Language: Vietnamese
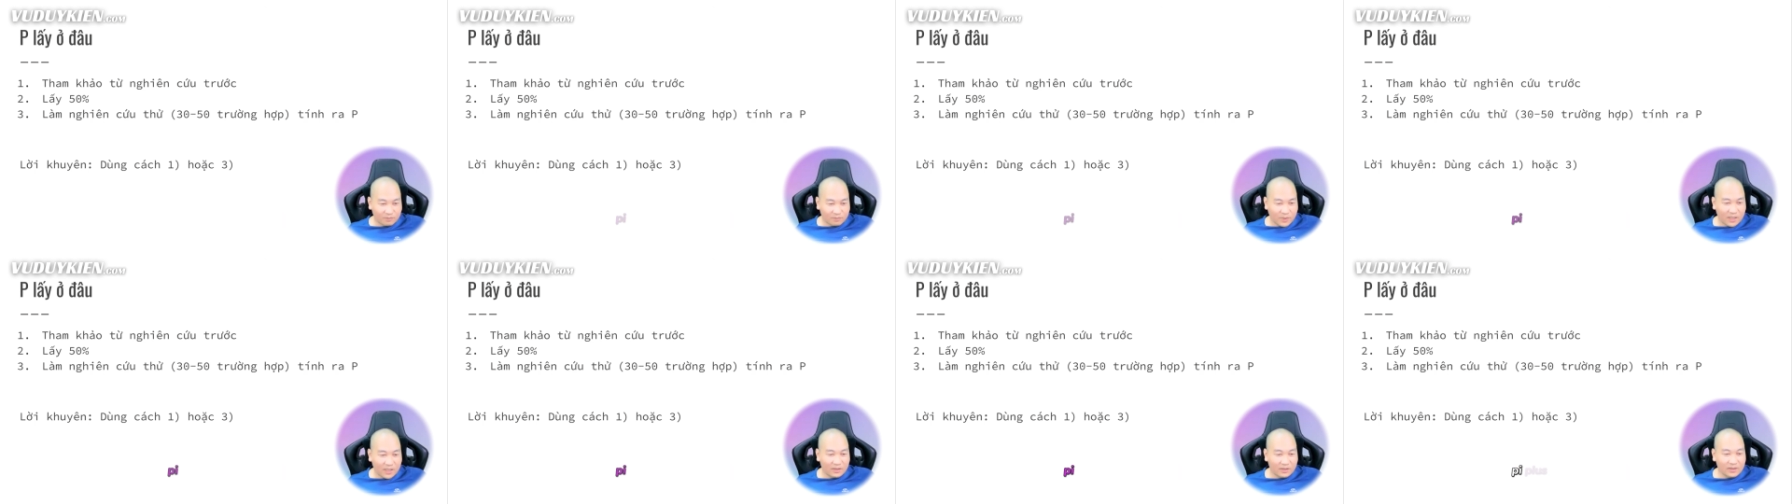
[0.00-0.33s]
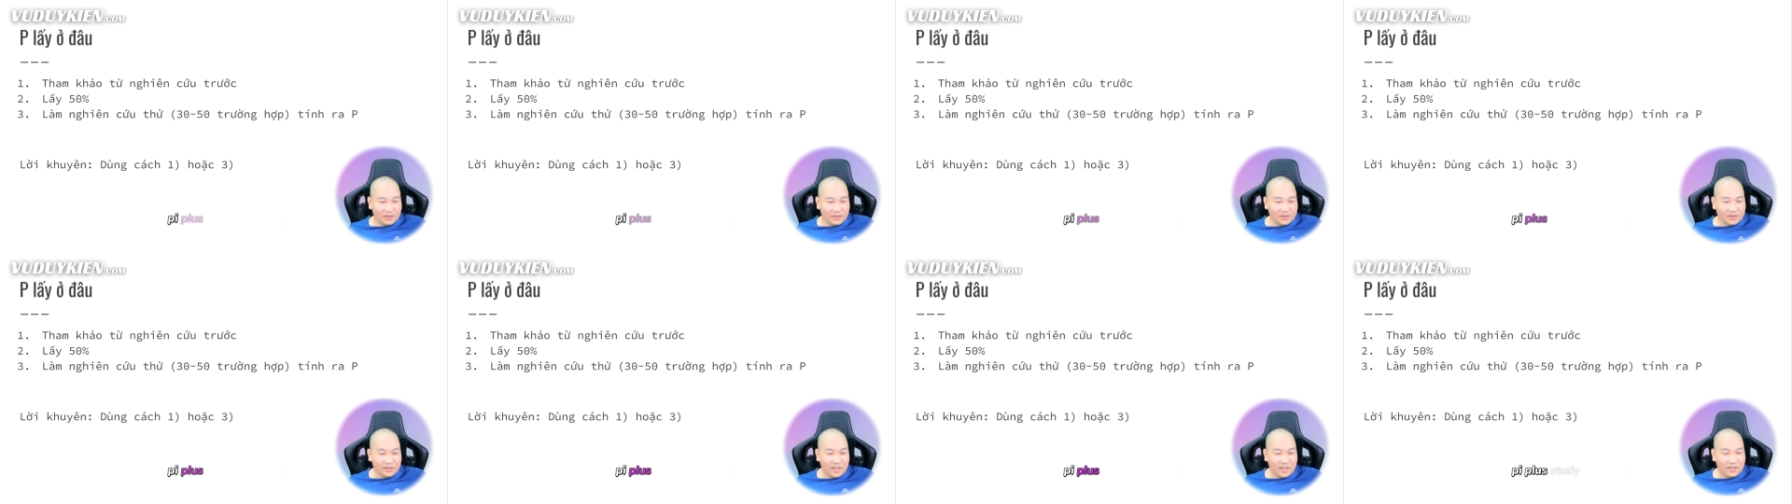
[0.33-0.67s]

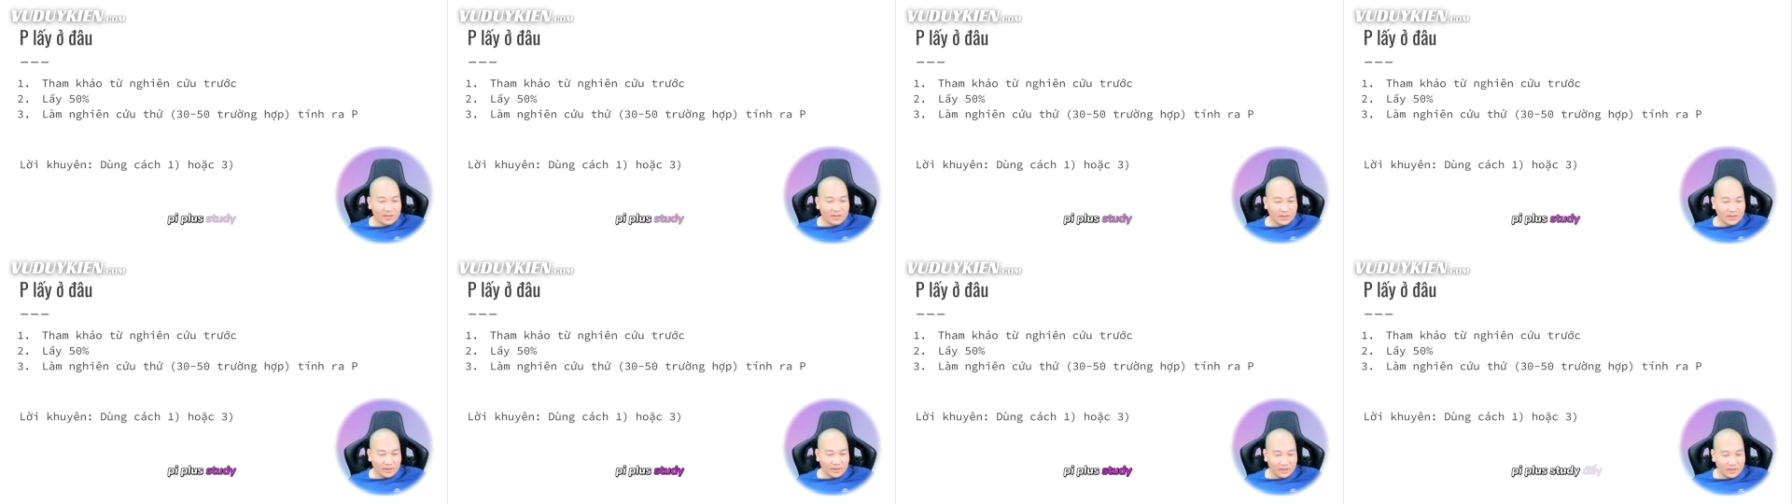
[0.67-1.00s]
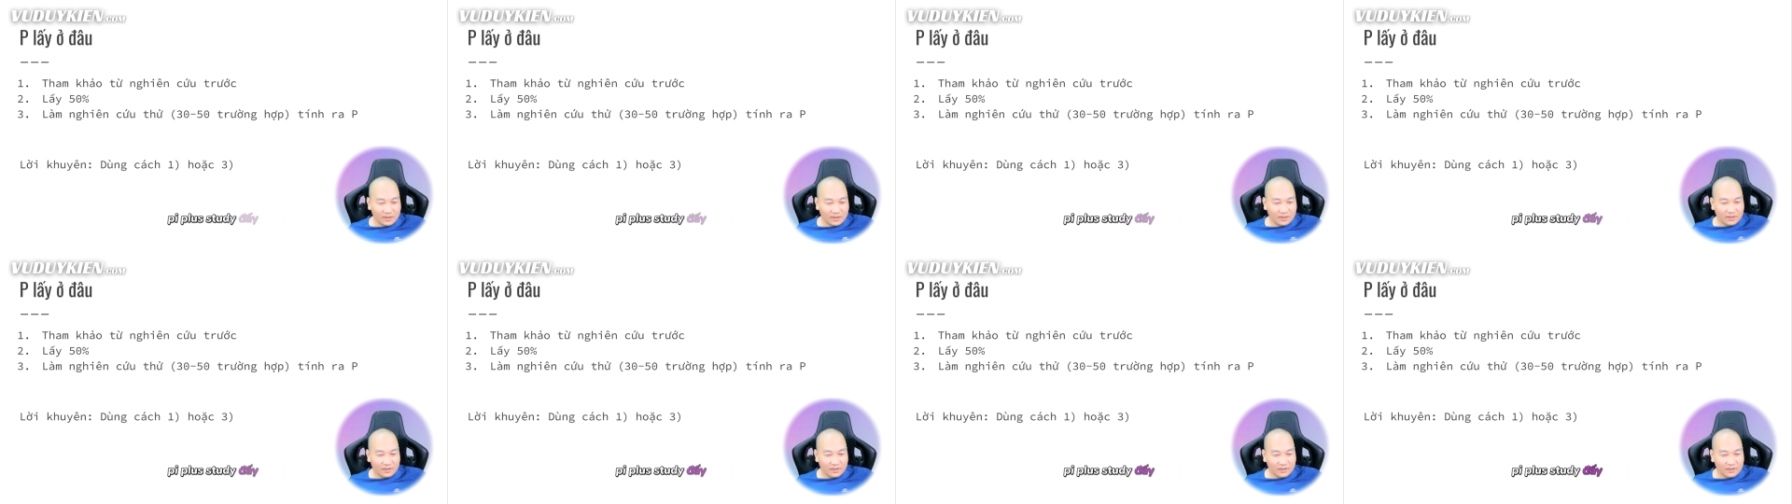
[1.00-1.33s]
Pilot study
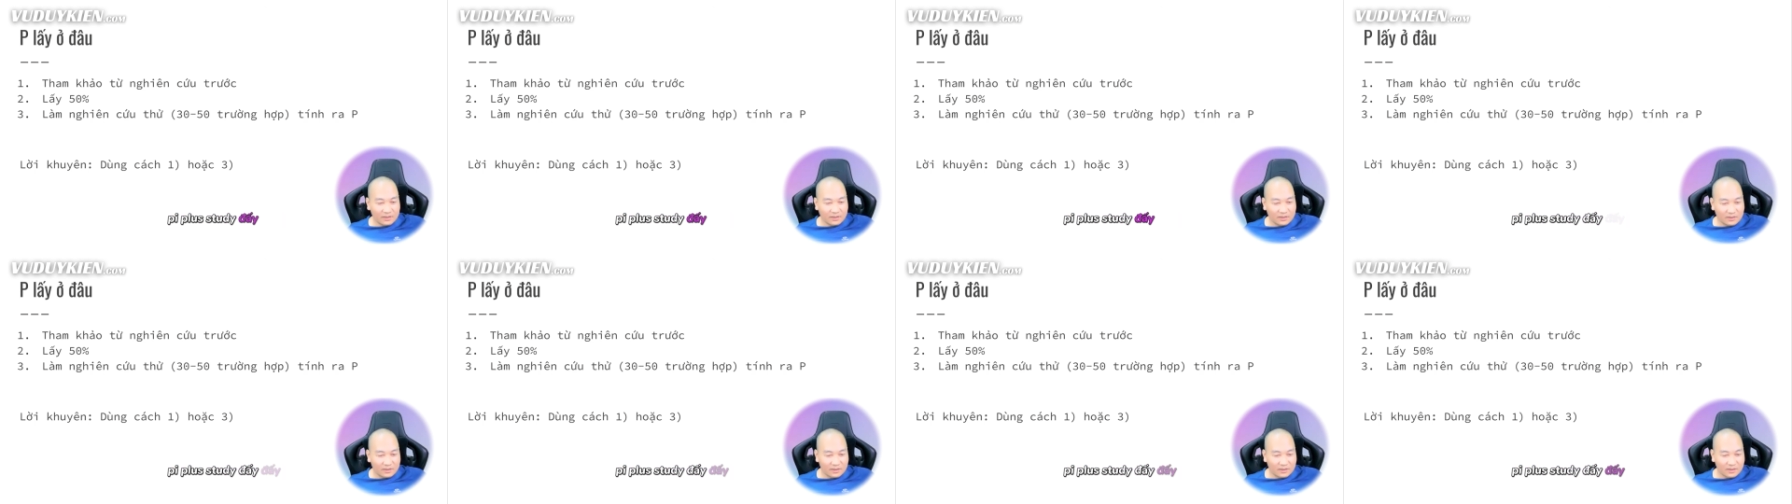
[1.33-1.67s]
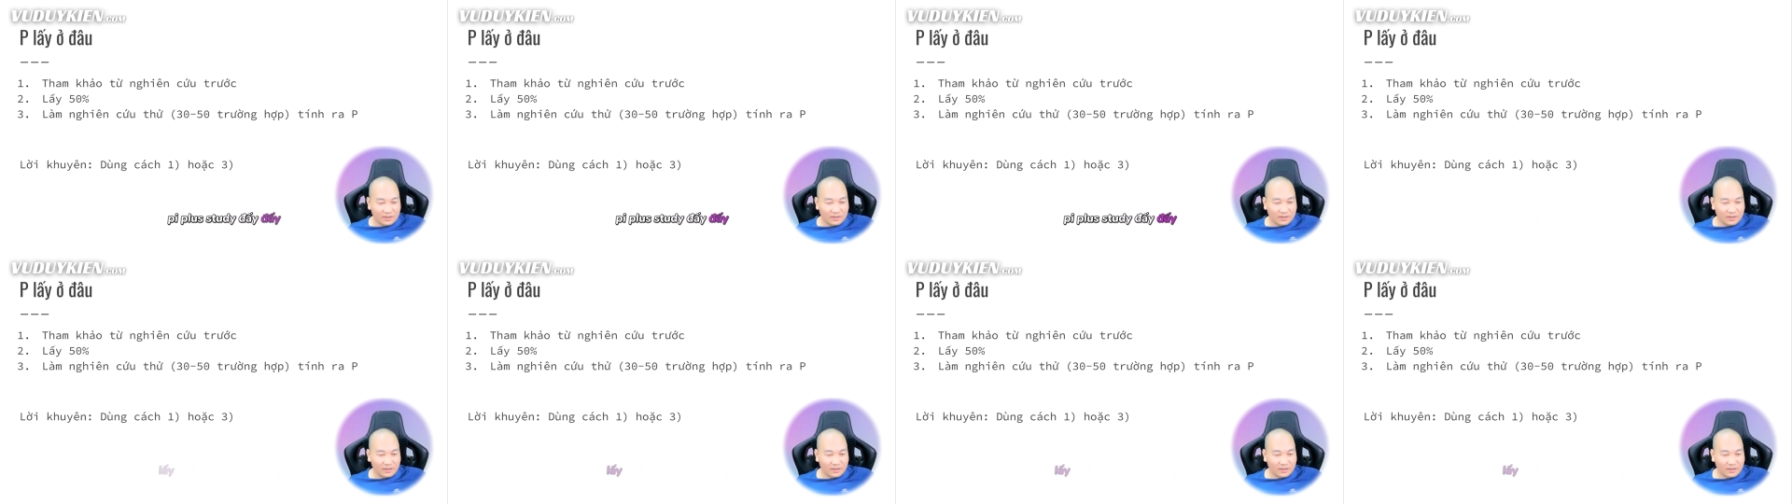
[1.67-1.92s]
đấy. Đấy,